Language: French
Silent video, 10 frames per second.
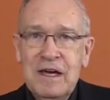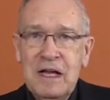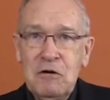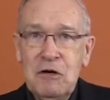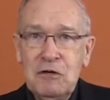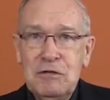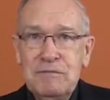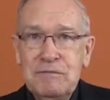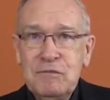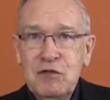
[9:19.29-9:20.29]
Alors,
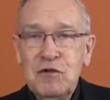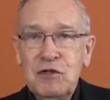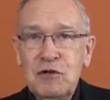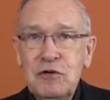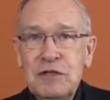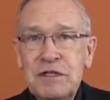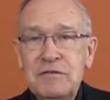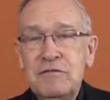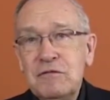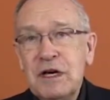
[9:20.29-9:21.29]
nous venons
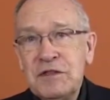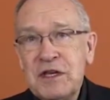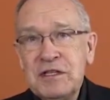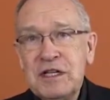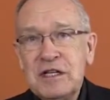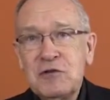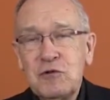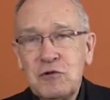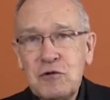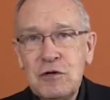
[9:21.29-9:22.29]
d'entendre la
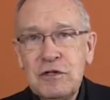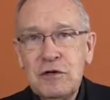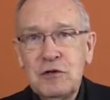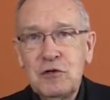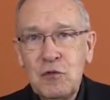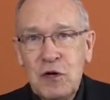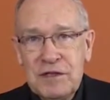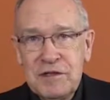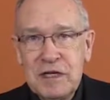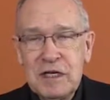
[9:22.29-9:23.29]
lecture de
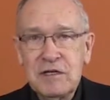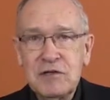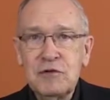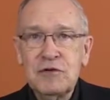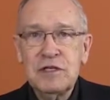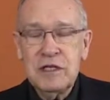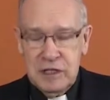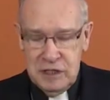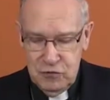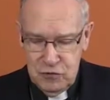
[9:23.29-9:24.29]
trois textes sont
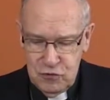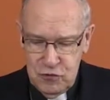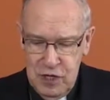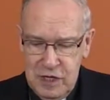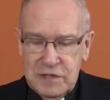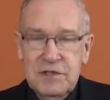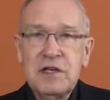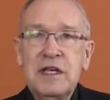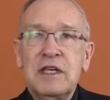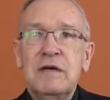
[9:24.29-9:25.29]
tirés du
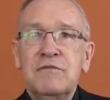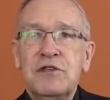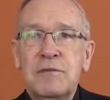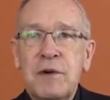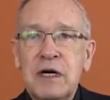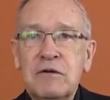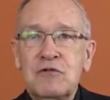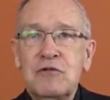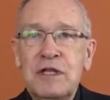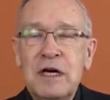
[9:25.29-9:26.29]
cinquième
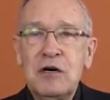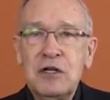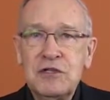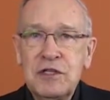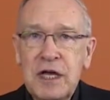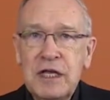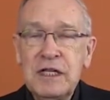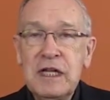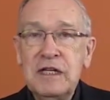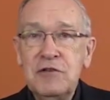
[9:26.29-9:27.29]
dimanche du temps ordinaire
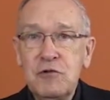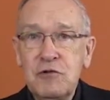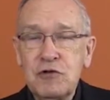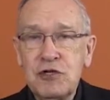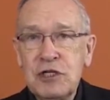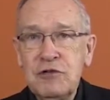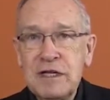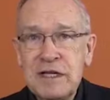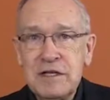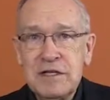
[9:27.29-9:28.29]
dans la liturgie de
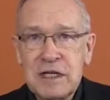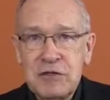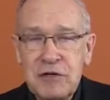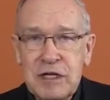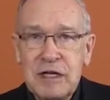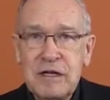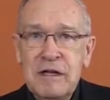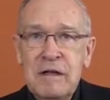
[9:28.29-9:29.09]
l'Église catholique